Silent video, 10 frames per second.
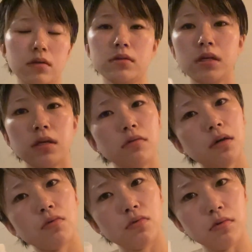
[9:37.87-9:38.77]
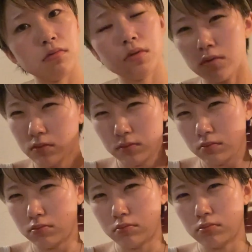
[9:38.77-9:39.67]
最近はこの
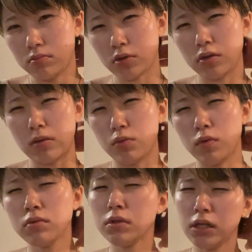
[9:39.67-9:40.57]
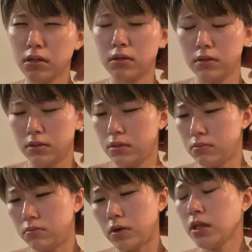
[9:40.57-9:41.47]
うんねもう本当に
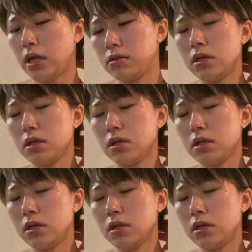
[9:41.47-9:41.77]
うん、わかんない。